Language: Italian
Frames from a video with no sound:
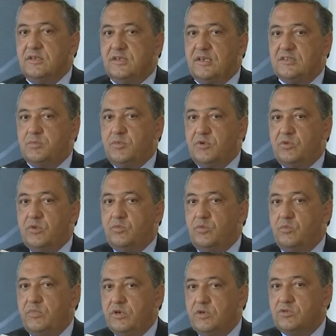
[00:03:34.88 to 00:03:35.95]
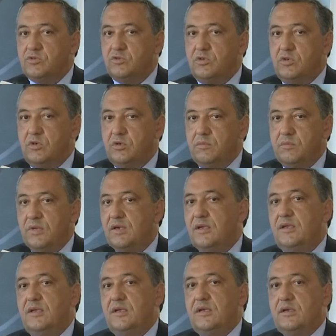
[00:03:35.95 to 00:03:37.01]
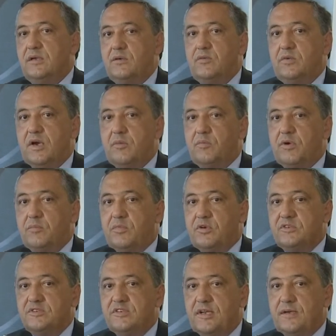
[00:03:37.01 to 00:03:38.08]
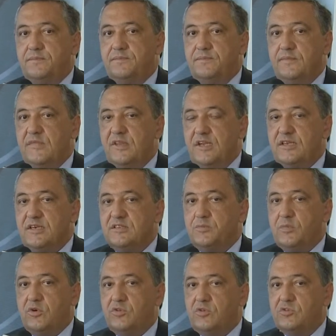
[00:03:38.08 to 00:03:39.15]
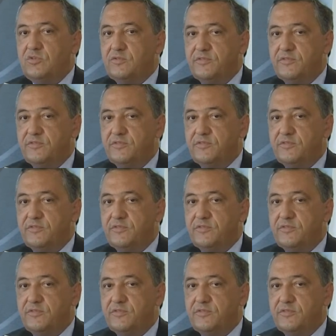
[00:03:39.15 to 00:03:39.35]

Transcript: trasporto pubblico su gomma, eh, una proposta di trasporto su